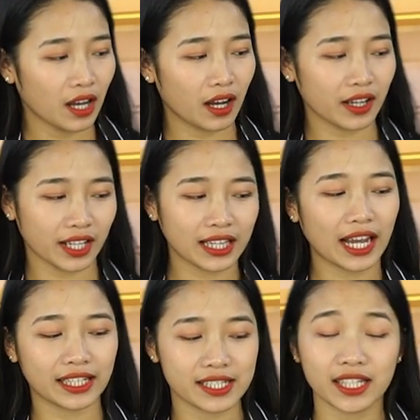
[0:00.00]
Ở ờ, hiện
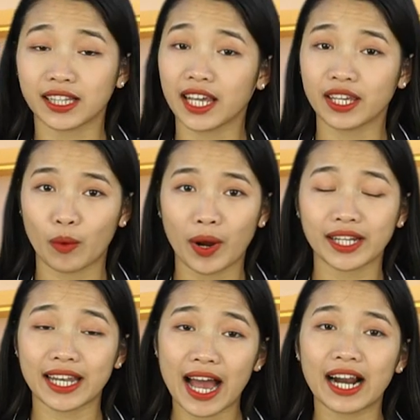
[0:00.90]
tại thì trên tay Kiều
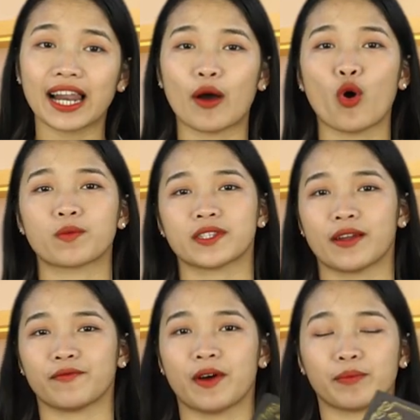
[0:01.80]
Anh đang là hộp
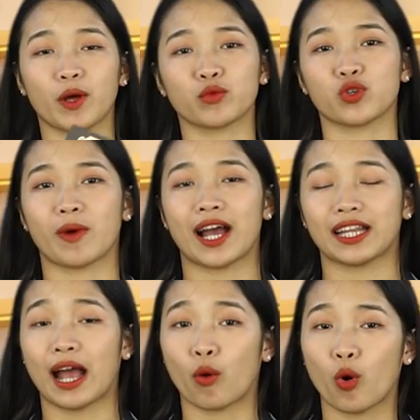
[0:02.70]
sản phẩm đông trùng
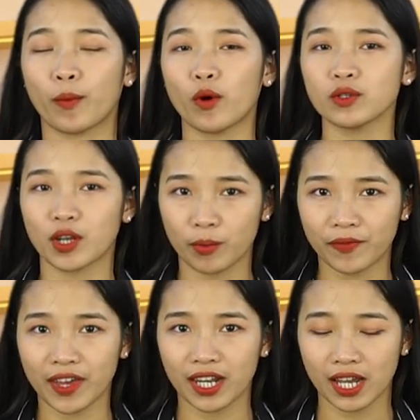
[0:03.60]
hạ thảo hộp gỗ
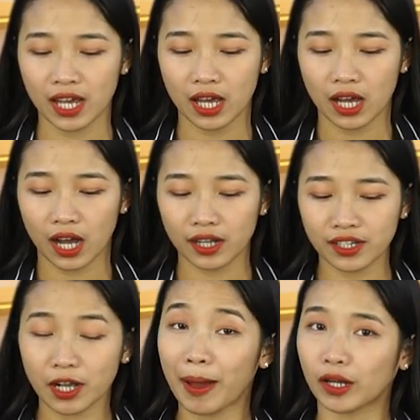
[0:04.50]
60 viên à,
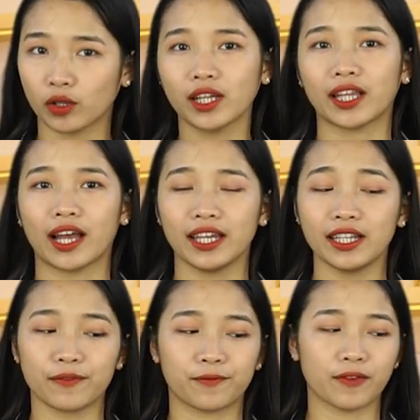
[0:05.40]
như các bạn có thể thấy
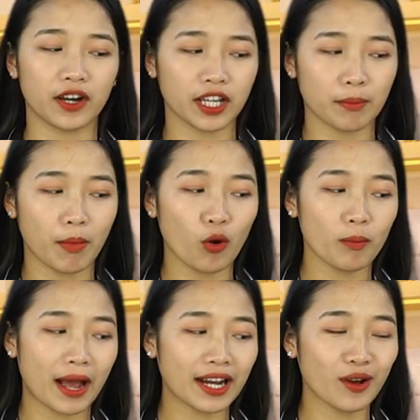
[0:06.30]
thì với cái mẫu
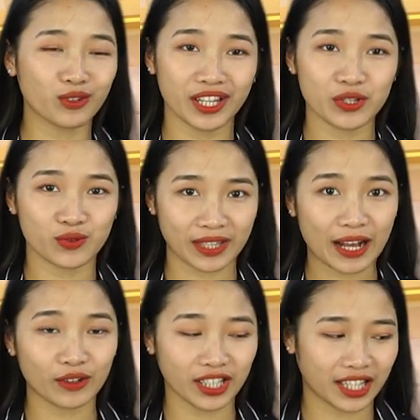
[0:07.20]
mã đầu tiên chúng
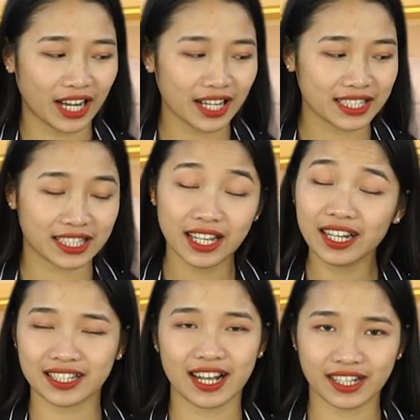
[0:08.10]
ta có thể thấy là rất
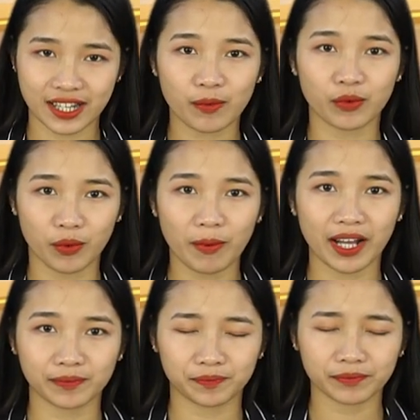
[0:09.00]
là sang trọng đúng không ạ